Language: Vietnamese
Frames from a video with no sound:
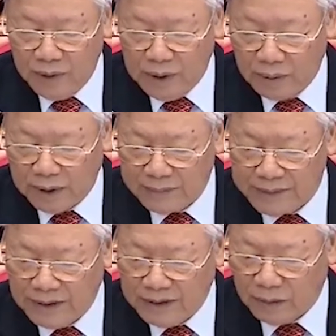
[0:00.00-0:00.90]
mục tiêu độc
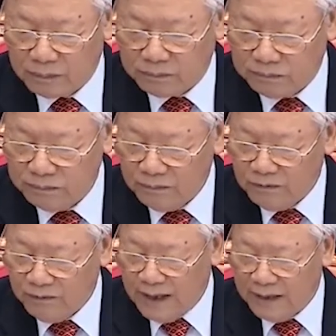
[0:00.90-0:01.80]
lập dân tộc
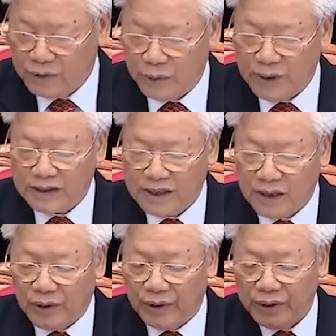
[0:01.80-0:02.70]
và chủ nghĩa
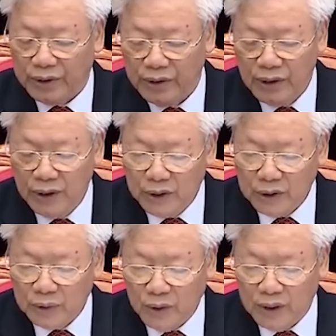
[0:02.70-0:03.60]
xã hội
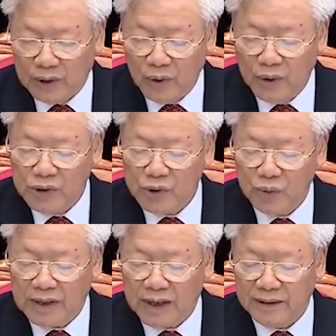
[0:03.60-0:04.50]
tuyệt đối
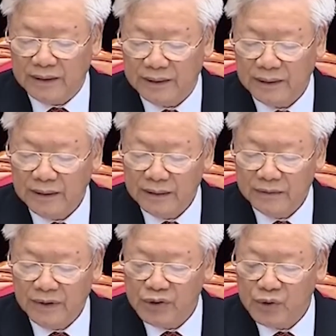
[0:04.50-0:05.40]
trung thành
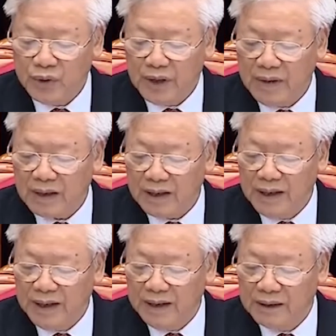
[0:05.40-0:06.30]
với chủ nghĩa mark
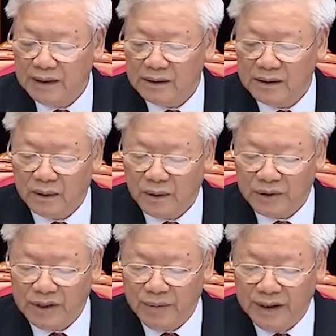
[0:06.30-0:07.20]
lenin tư tưởng
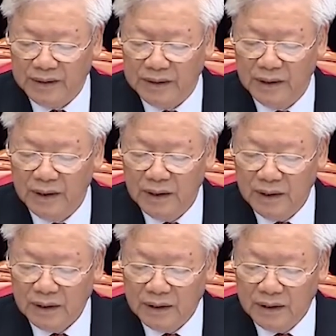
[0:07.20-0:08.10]
hồ chí minh
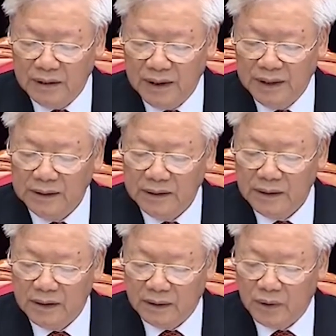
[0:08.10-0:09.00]
cương lĩnh
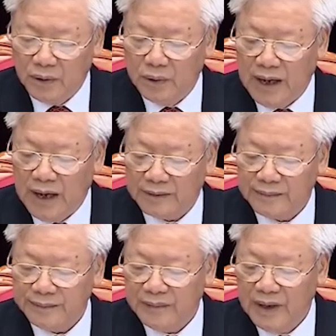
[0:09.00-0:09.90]
đường lối của
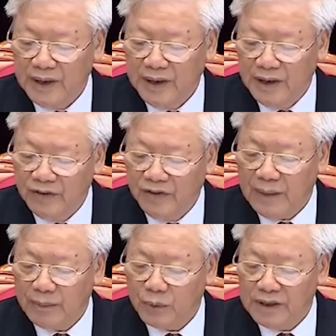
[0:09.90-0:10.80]
đảng hiến
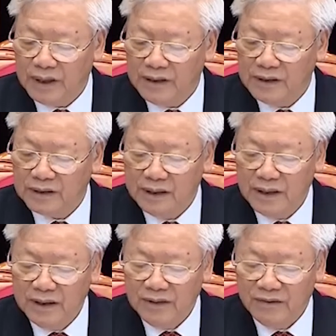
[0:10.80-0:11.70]
pháp của nhà nước
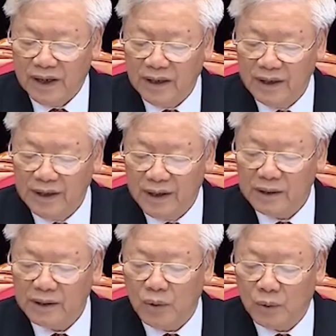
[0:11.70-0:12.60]
và lợi
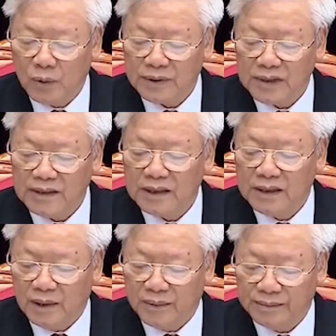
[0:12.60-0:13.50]
ích của quốc gia
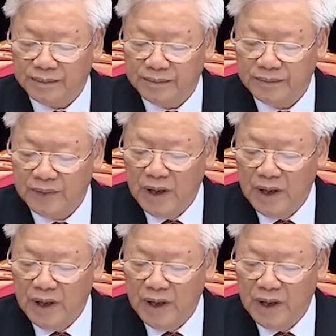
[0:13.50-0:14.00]
dân tộc